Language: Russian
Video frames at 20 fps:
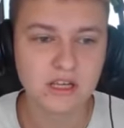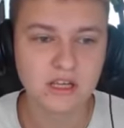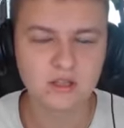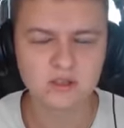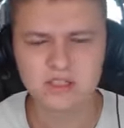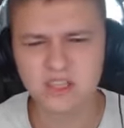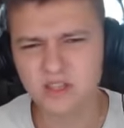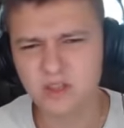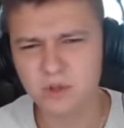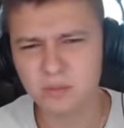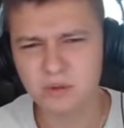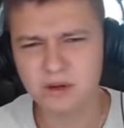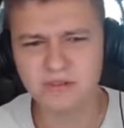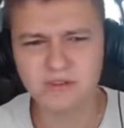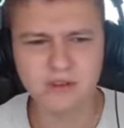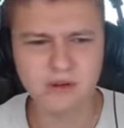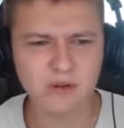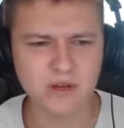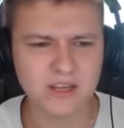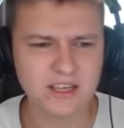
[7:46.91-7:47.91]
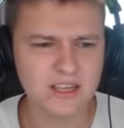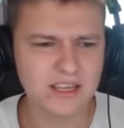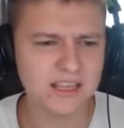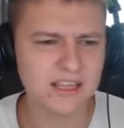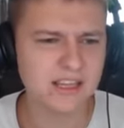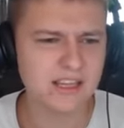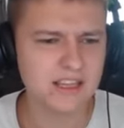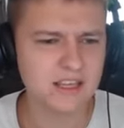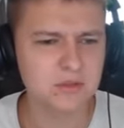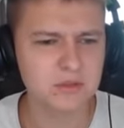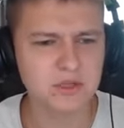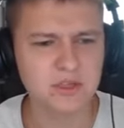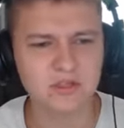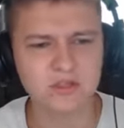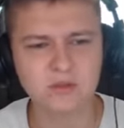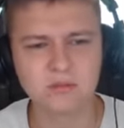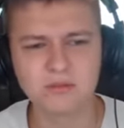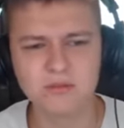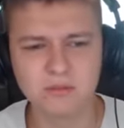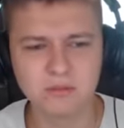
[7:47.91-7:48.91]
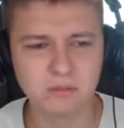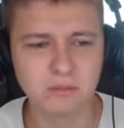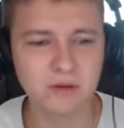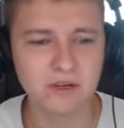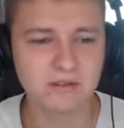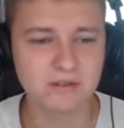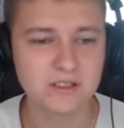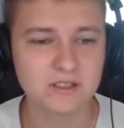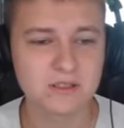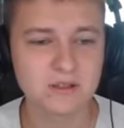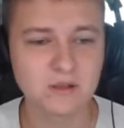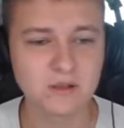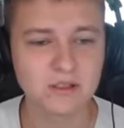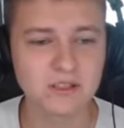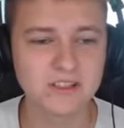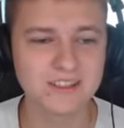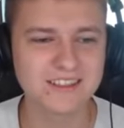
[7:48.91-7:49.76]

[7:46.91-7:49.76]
Ну, заодно проверю, хотят ли они вообще, чтобы вы были в Дискорде.